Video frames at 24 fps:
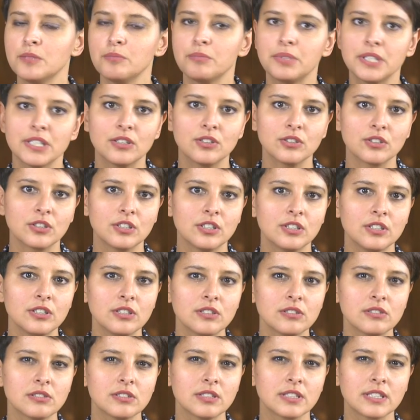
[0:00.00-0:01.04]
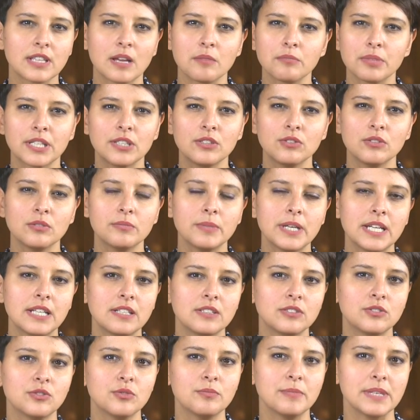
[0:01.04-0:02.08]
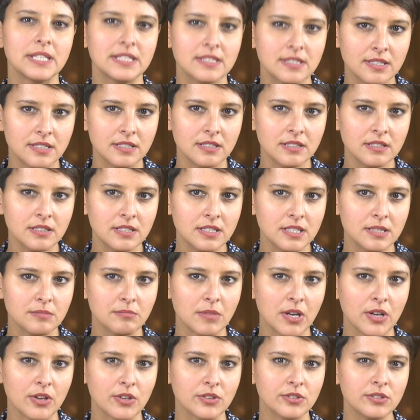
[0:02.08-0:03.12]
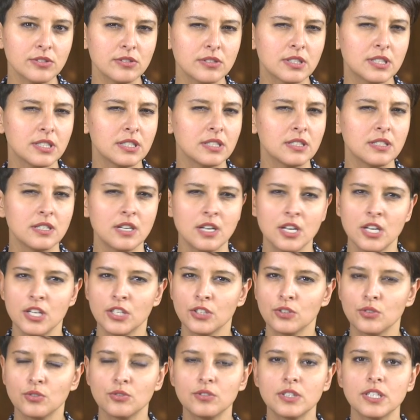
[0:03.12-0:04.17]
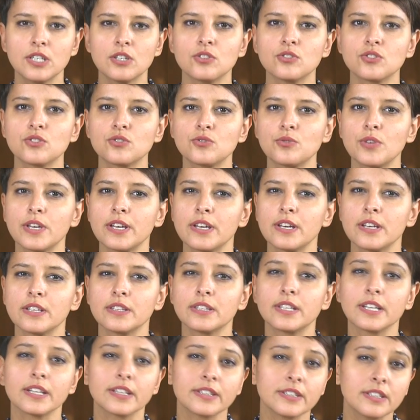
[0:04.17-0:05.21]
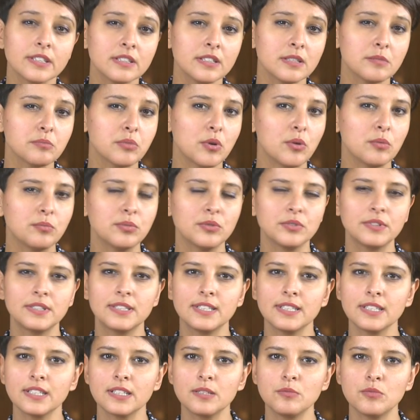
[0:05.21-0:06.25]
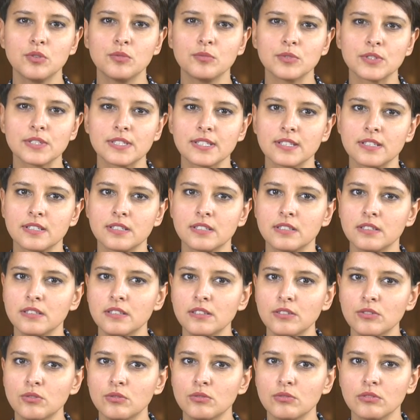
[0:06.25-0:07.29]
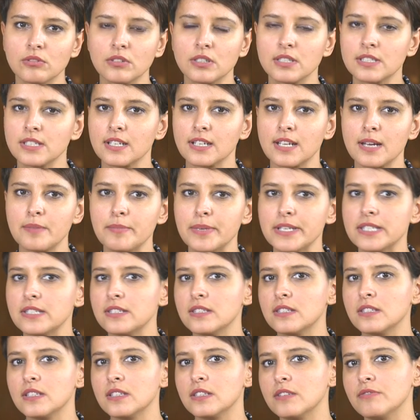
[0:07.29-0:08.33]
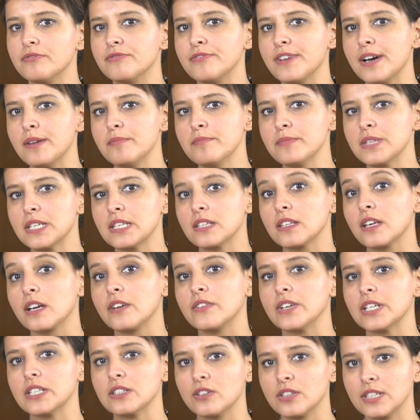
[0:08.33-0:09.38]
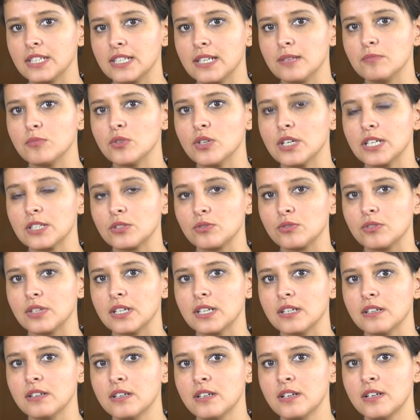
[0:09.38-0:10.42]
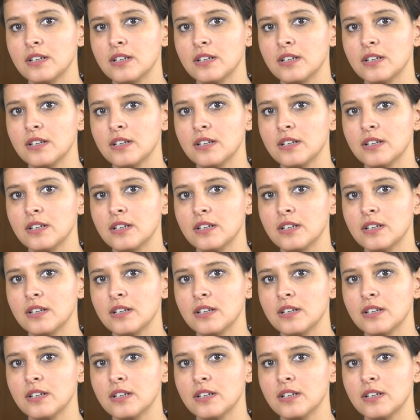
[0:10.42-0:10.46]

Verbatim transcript: Pire encore, c'est un prix Nobel de médecine, Tim Hunt, qui tenait en juin dernier des propos terriblement sexistes sur les incapacités des femmes qui travaillent dans les laboratoires.